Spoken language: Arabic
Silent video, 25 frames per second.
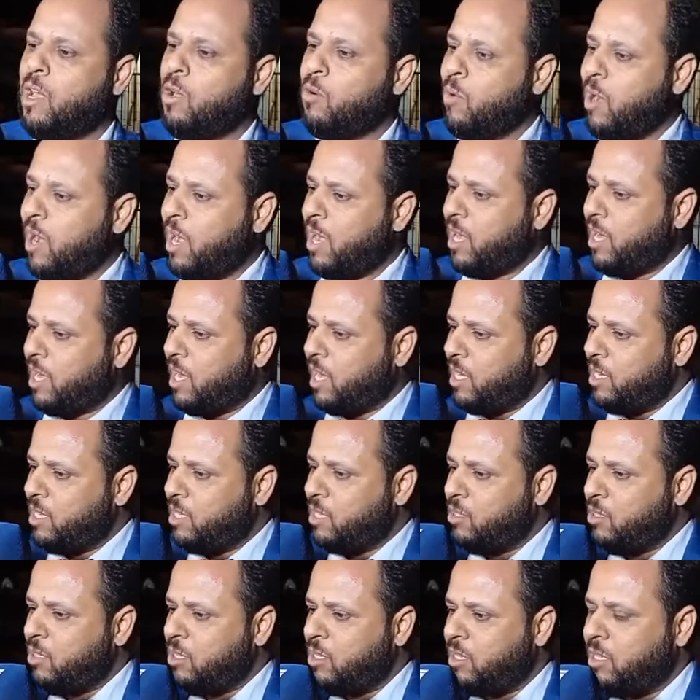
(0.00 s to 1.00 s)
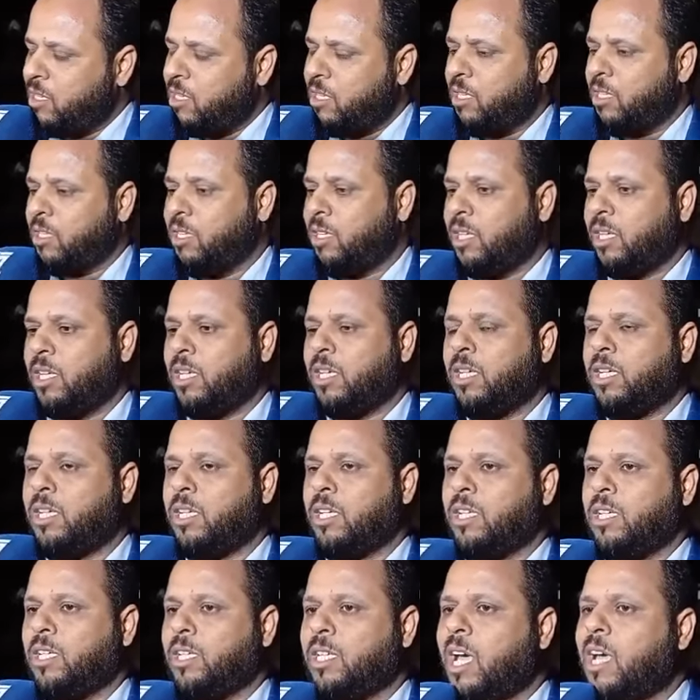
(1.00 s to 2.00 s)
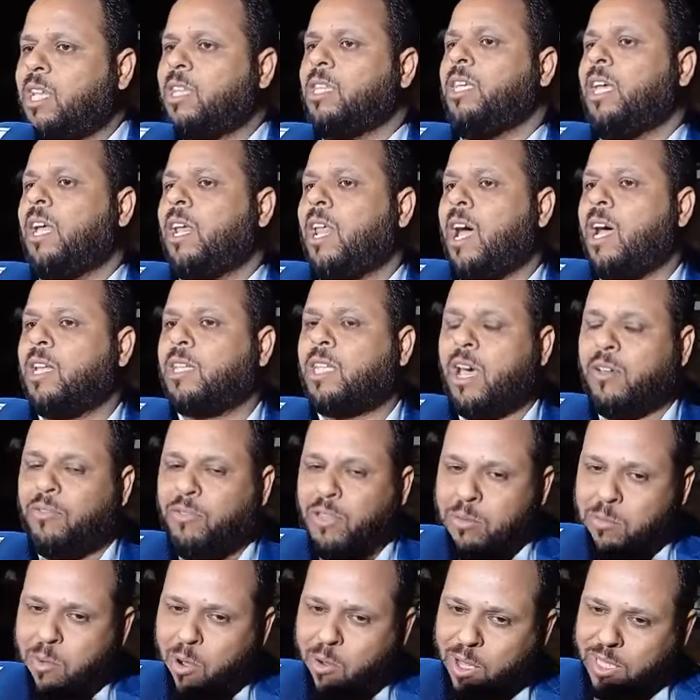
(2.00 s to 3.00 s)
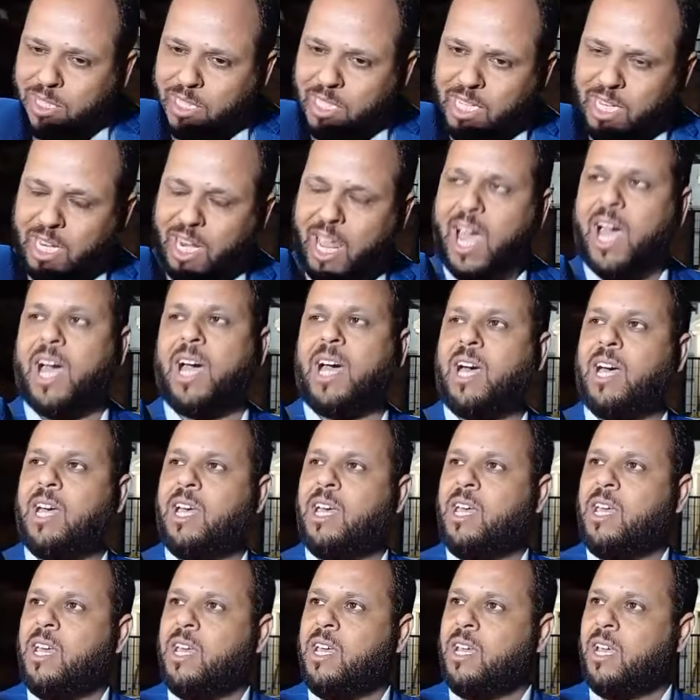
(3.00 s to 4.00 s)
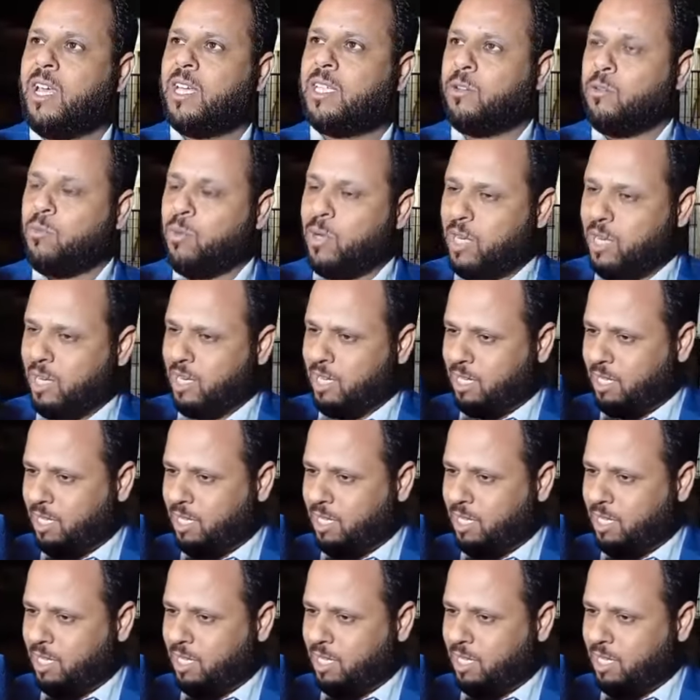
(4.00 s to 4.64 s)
وأن آه، آه، يقضي القضاء في مواطن الحق هذا هو